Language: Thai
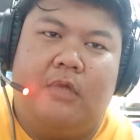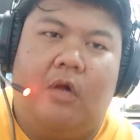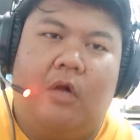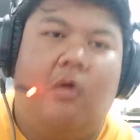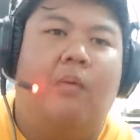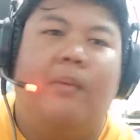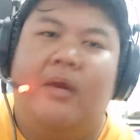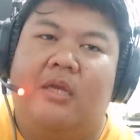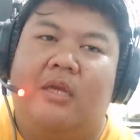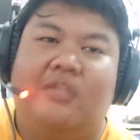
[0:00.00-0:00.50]
ก็
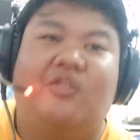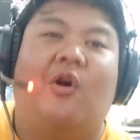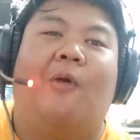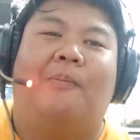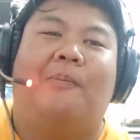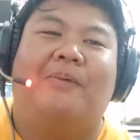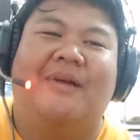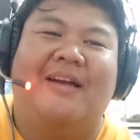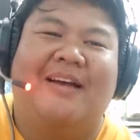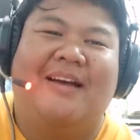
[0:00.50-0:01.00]
คงไม่ต้องจ
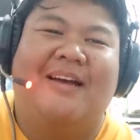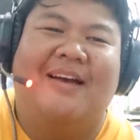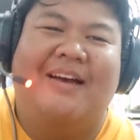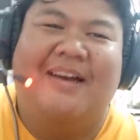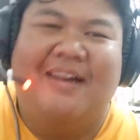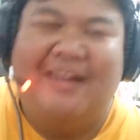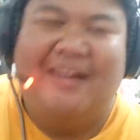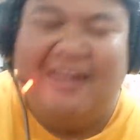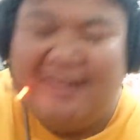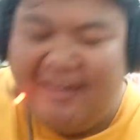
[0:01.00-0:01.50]
บ
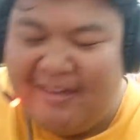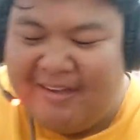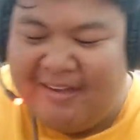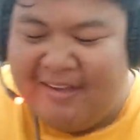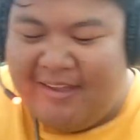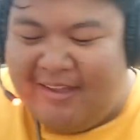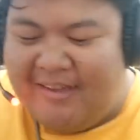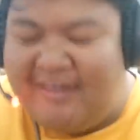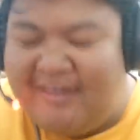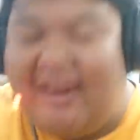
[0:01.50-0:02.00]

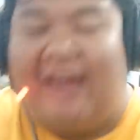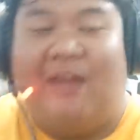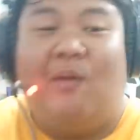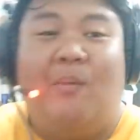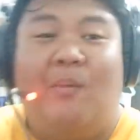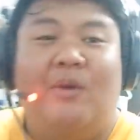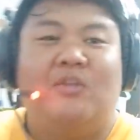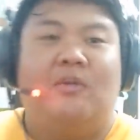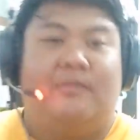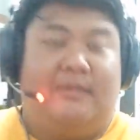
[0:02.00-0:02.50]
หนัง
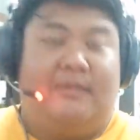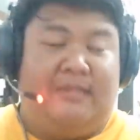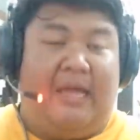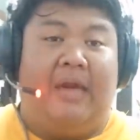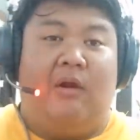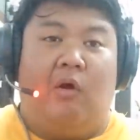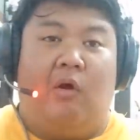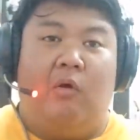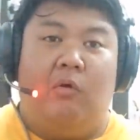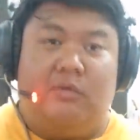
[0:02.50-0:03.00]
คงไม่จบแต่
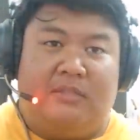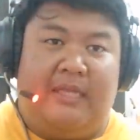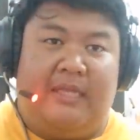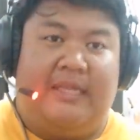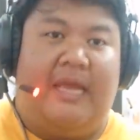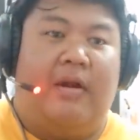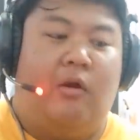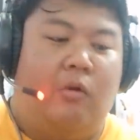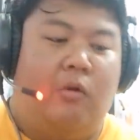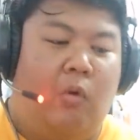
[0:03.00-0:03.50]
ธานอสโหด
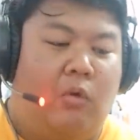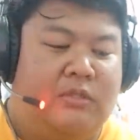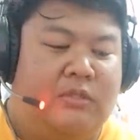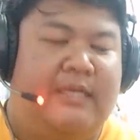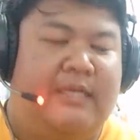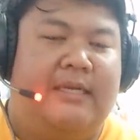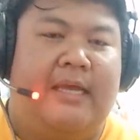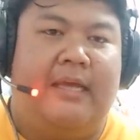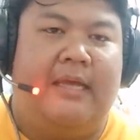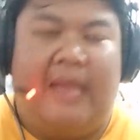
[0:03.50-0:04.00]
แต่ธานอสโหด
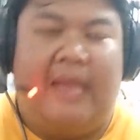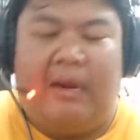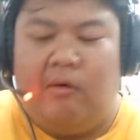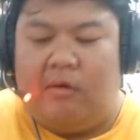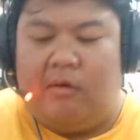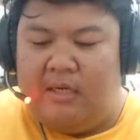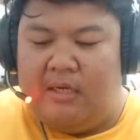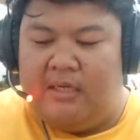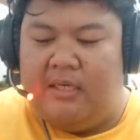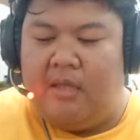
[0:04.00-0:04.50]
จริงนะธาน
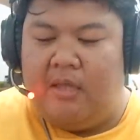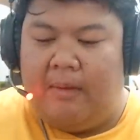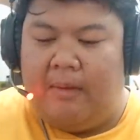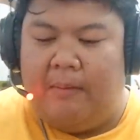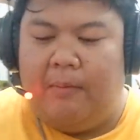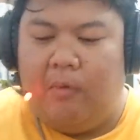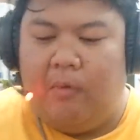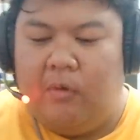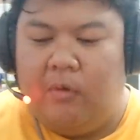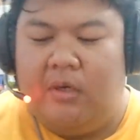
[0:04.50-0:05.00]
อสเรื่องนี้ยอม
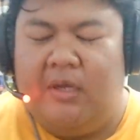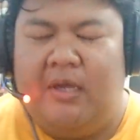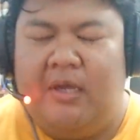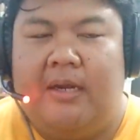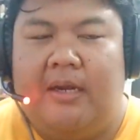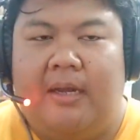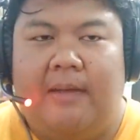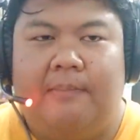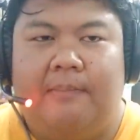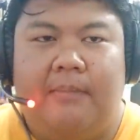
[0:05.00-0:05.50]
รับว่าโหดเล
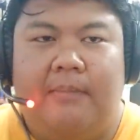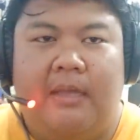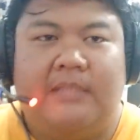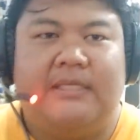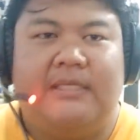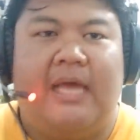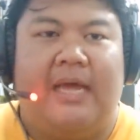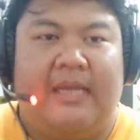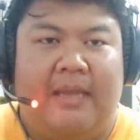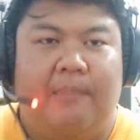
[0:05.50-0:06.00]
ยนะครับและ
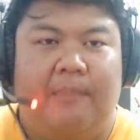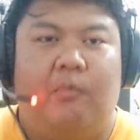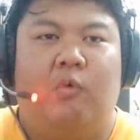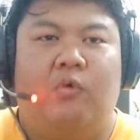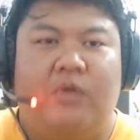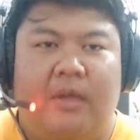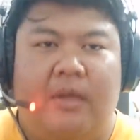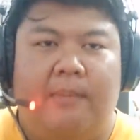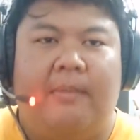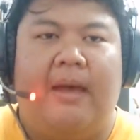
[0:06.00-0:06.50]
ฉากแกบู
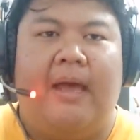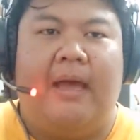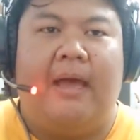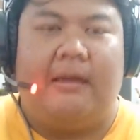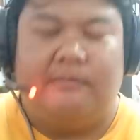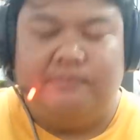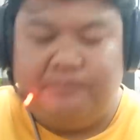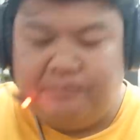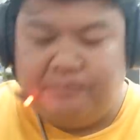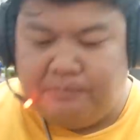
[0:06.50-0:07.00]
เยอะมา
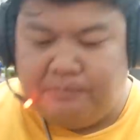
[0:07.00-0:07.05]
ก